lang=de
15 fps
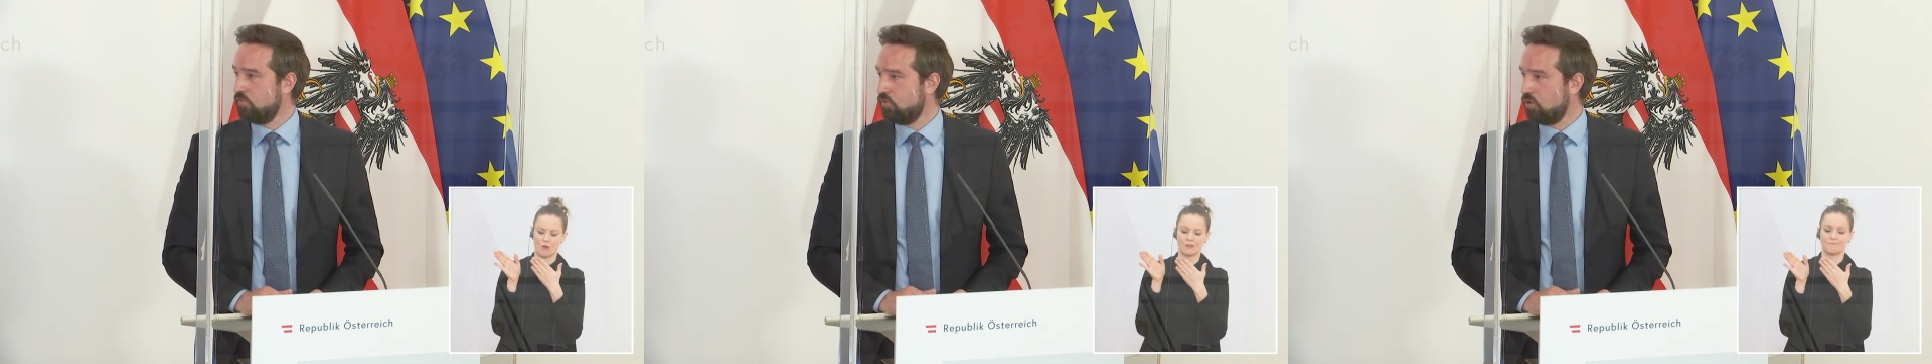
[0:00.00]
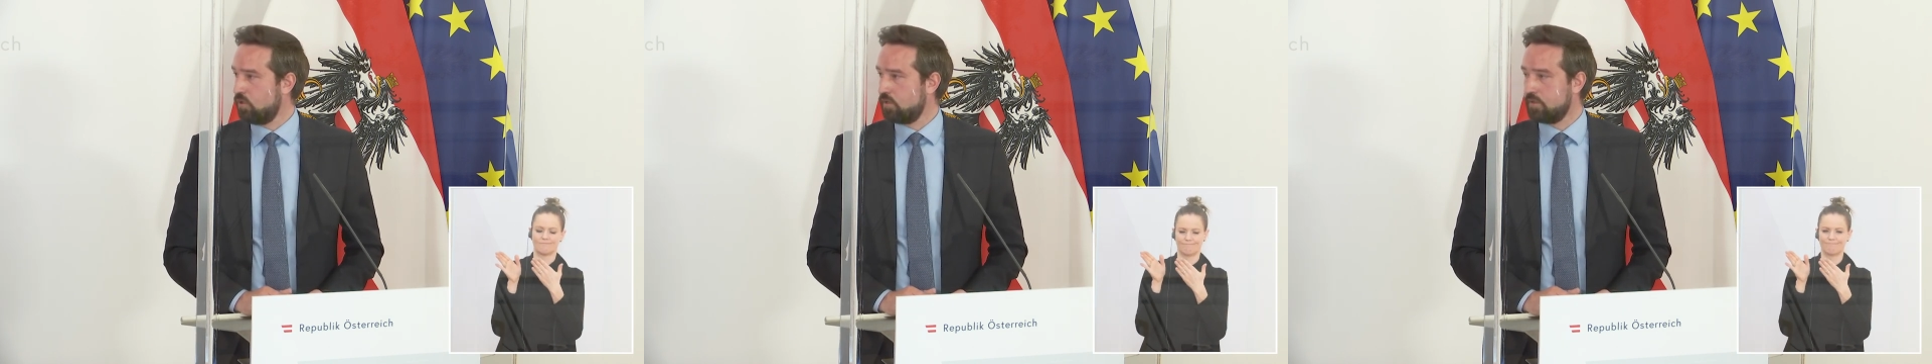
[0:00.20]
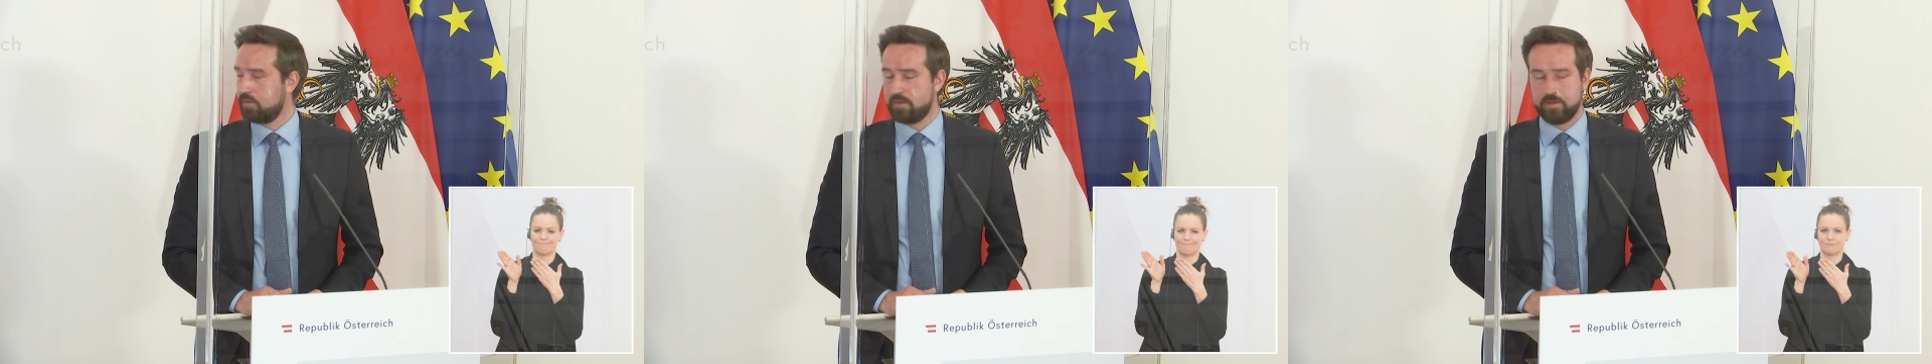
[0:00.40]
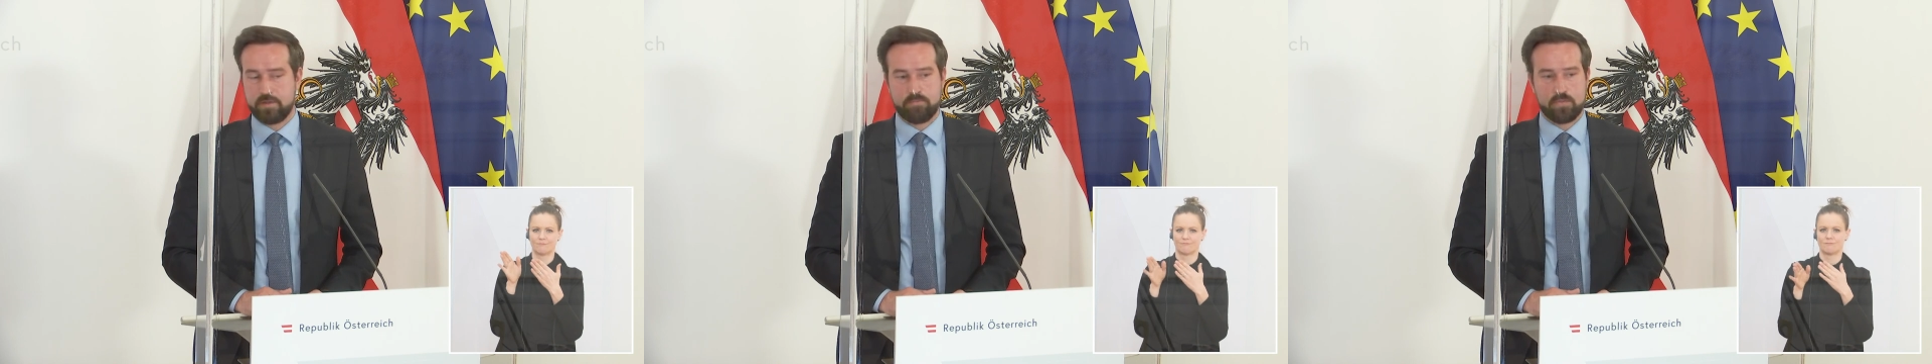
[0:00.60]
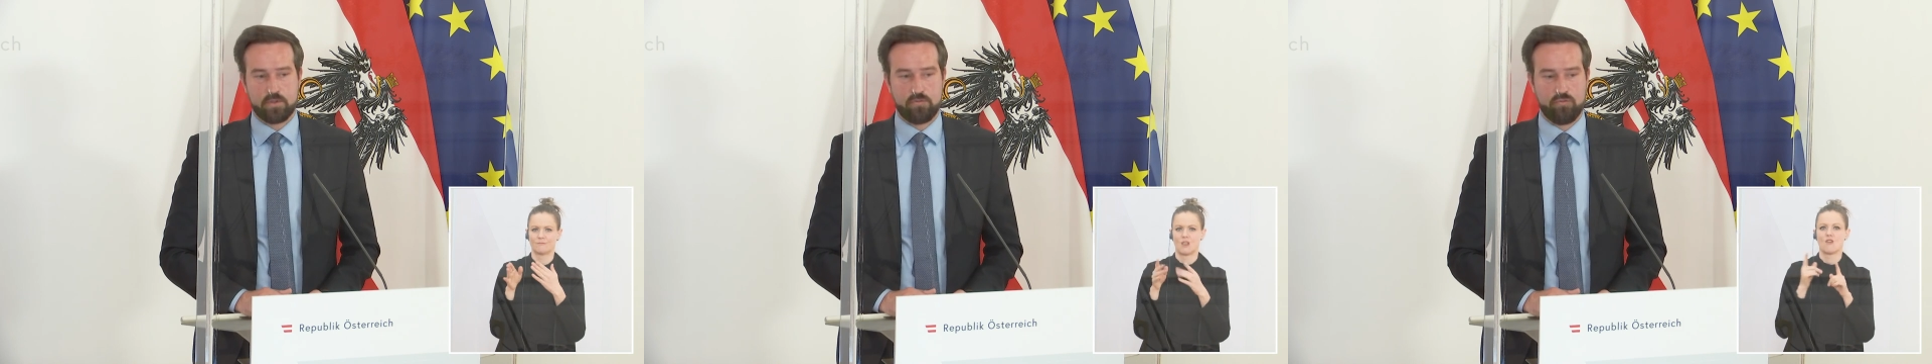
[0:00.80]
Folgen
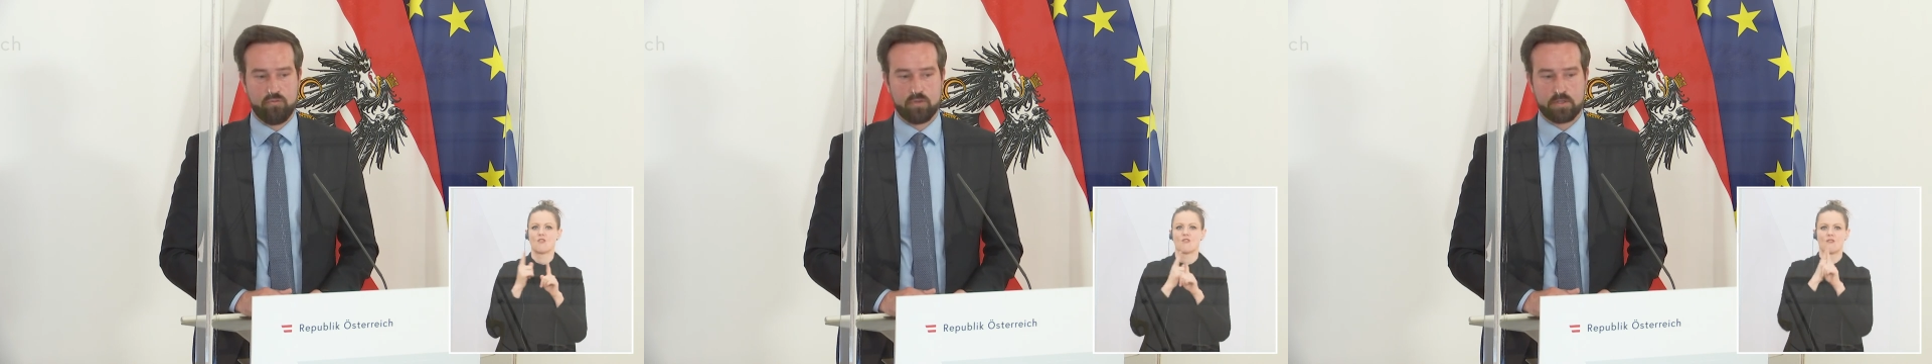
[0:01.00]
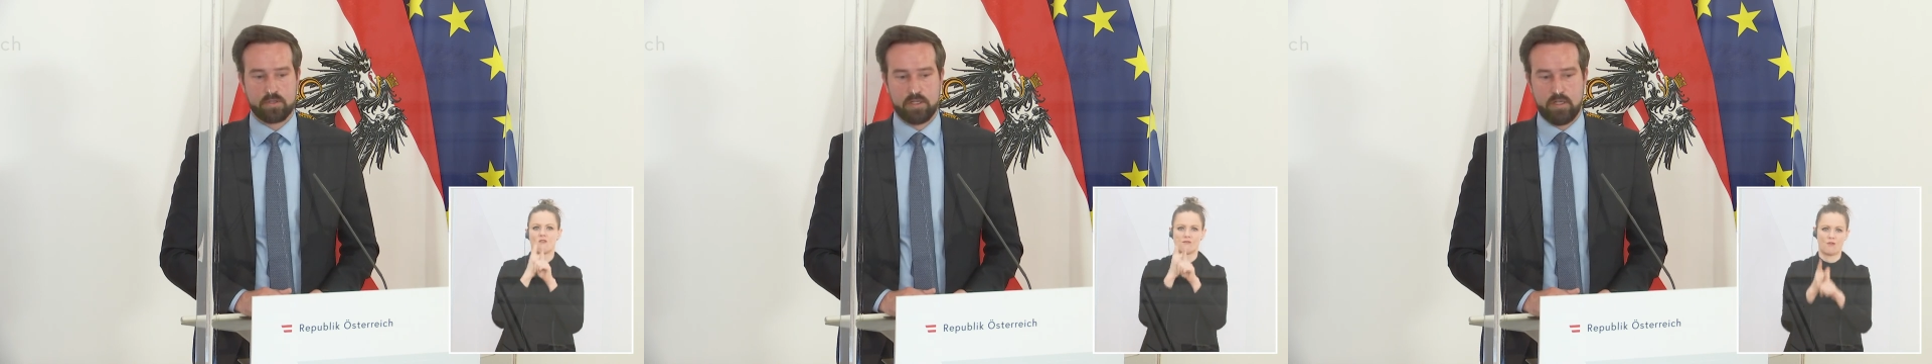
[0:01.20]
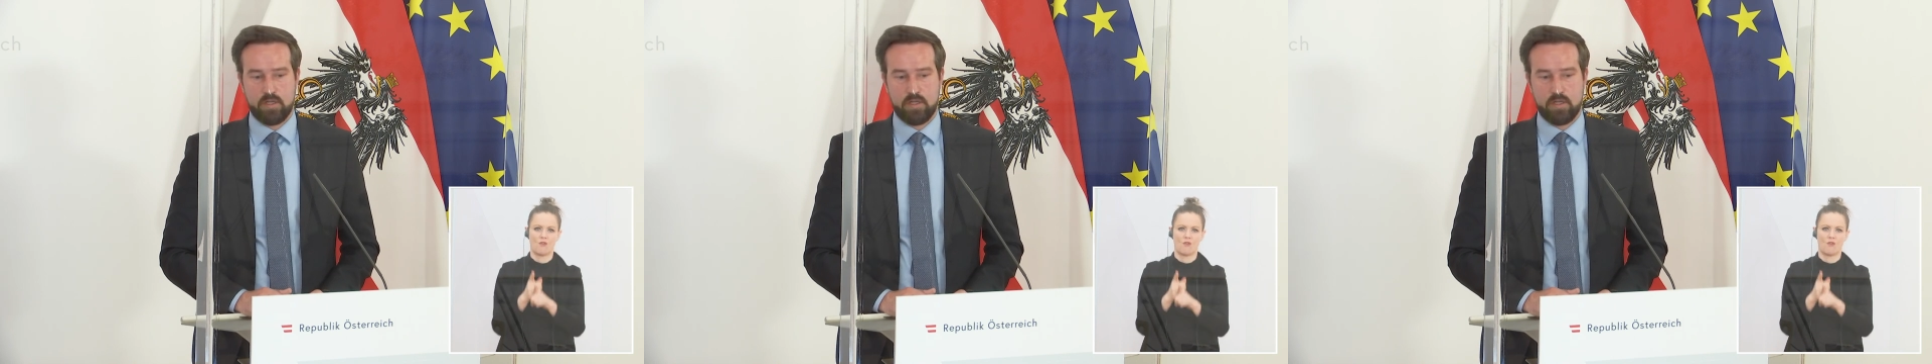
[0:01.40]
führen.